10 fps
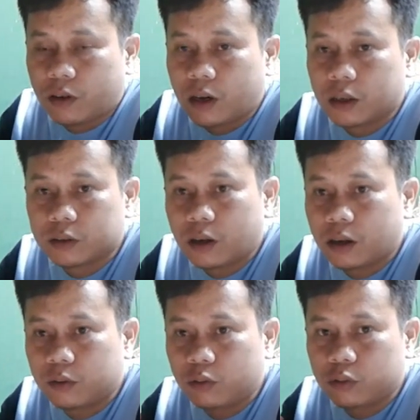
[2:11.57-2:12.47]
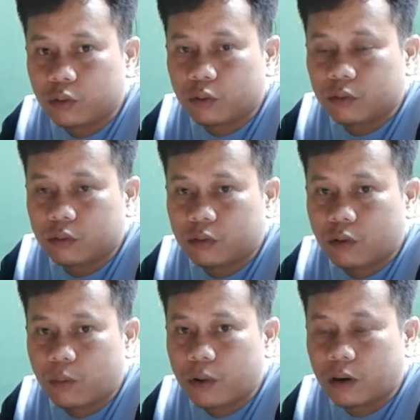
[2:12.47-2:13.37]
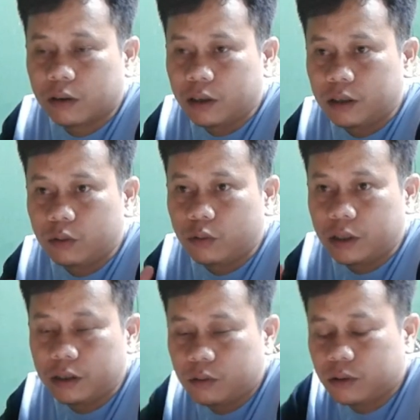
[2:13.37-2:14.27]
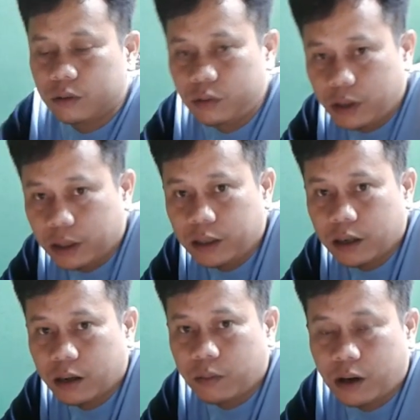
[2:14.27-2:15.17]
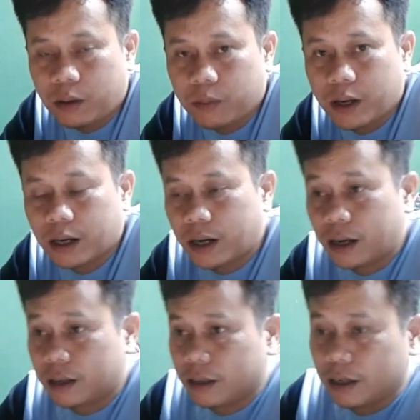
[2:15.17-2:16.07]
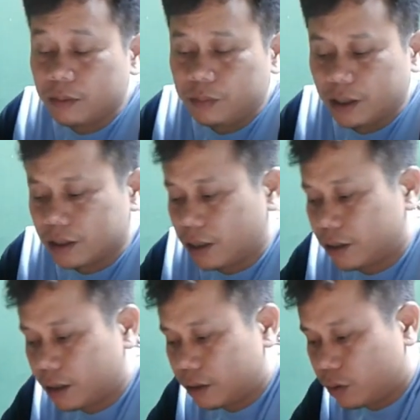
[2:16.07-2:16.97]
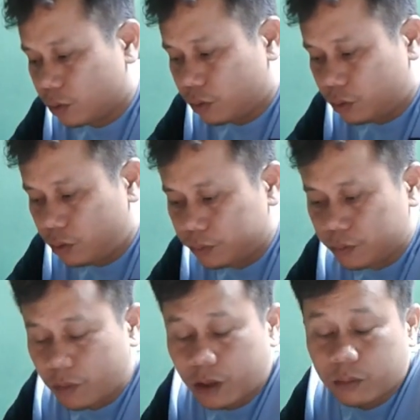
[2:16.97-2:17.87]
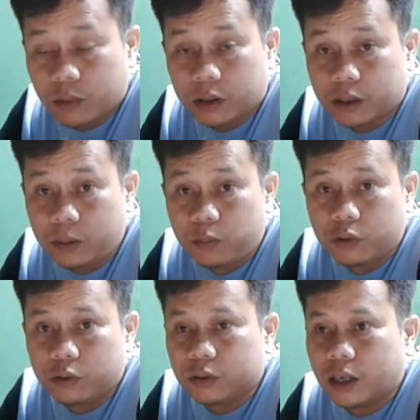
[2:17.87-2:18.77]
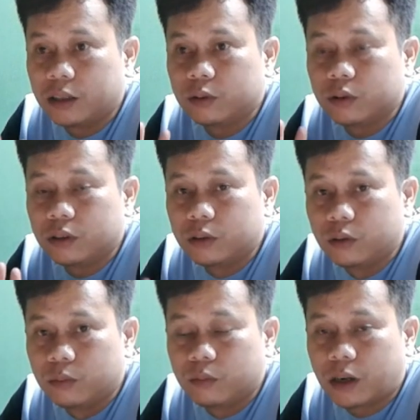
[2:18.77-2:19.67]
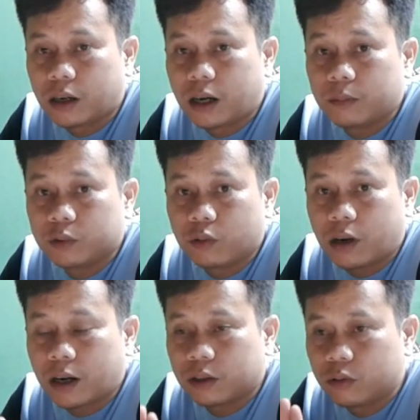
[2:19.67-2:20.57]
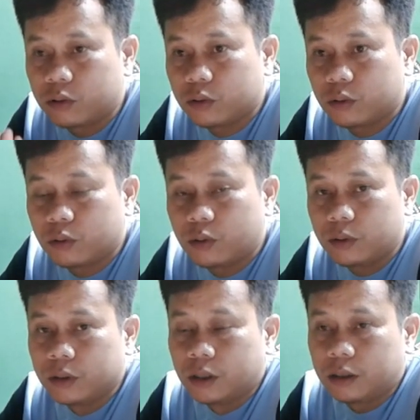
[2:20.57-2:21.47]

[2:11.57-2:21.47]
rasa terucuk ropel klik klik klik klik itu ya tidak apa-apa karena biasanya itu meskipun cucak hijau itu merekam suara terucuk